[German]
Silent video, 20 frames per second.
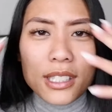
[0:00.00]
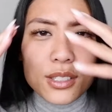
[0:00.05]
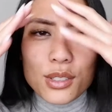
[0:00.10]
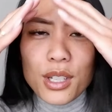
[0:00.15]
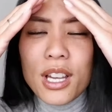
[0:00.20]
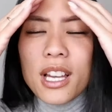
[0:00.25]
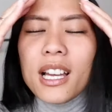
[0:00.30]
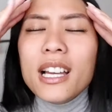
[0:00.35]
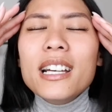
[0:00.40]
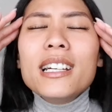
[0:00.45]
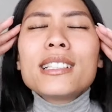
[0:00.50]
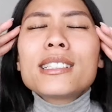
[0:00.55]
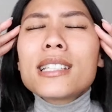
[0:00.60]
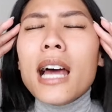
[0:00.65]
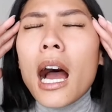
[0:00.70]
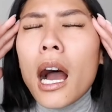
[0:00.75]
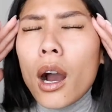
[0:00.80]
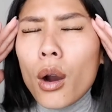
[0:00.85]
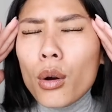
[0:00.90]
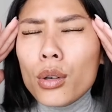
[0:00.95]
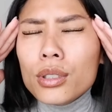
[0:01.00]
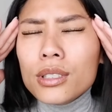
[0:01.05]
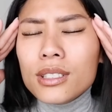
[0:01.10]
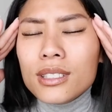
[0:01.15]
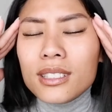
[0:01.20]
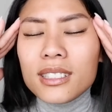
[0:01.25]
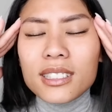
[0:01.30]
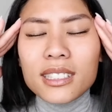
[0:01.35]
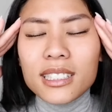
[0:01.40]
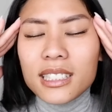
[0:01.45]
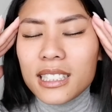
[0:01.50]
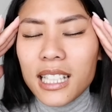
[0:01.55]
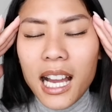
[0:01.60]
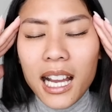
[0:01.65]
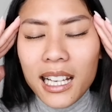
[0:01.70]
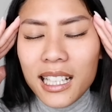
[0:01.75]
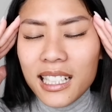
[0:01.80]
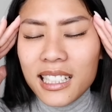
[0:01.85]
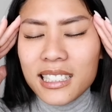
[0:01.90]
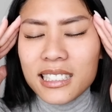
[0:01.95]
Also tausende
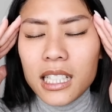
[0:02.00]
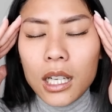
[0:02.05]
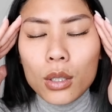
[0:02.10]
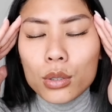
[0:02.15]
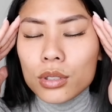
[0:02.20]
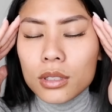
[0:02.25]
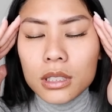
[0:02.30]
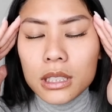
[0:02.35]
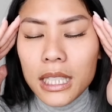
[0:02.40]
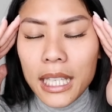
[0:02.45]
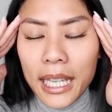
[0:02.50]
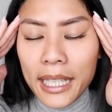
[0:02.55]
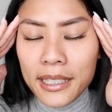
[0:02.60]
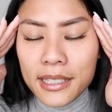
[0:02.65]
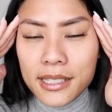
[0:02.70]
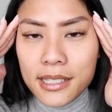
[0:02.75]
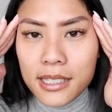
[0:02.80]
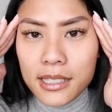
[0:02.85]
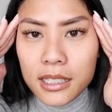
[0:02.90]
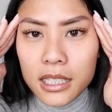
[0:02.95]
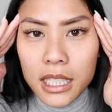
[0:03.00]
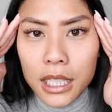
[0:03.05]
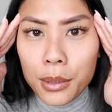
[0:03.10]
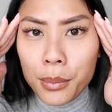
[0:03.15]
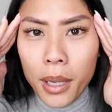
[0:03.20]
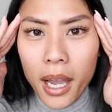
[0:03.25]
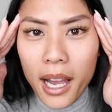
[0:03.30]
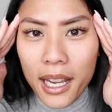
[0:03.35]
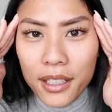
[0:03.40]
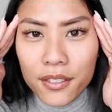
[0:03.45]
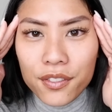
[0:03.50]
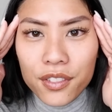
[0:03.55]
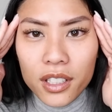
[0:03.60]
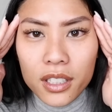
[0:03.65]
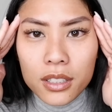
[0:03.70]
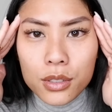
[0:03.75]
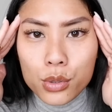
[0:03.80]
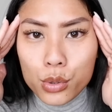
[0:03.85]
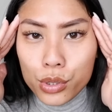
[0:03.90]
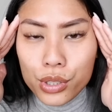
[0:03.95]
Gedanken, tausende Ängste gingen mir
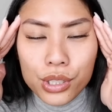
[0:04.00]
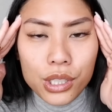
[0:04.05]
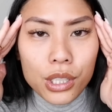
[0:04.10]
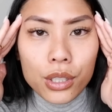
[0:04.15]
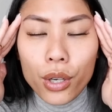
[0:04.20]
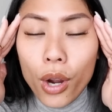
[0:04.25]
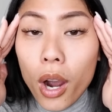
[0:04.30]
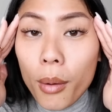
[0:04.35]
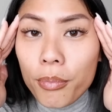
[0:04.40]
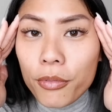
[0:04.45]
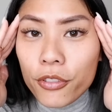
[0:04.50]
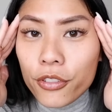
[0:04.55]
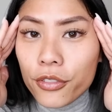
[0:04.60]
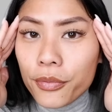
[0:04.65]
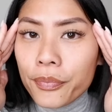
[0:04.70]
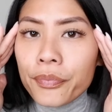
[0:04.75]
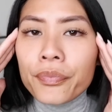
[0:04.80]
einfach durch den Kopf.